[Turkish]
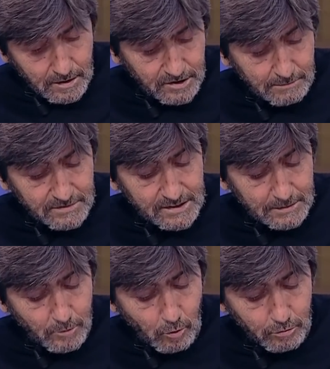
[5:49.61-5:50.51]
Şimdi
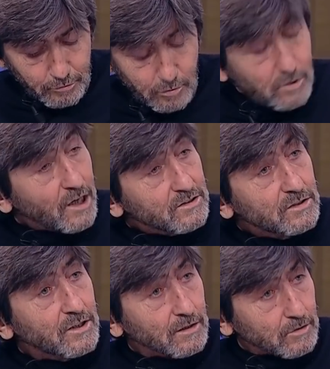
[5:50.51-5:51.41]
siz bir oyuncunun
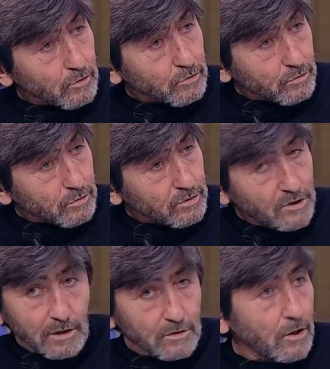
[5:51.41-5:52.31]
kartını kaldırıyorsunuz.
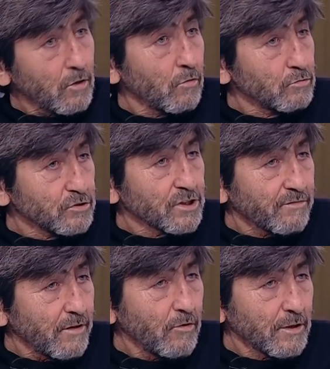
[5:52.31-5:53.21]
Yarın da
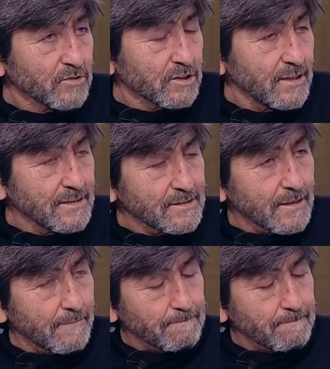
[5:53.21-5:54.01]
oynayacak veya oynamayacak neyse.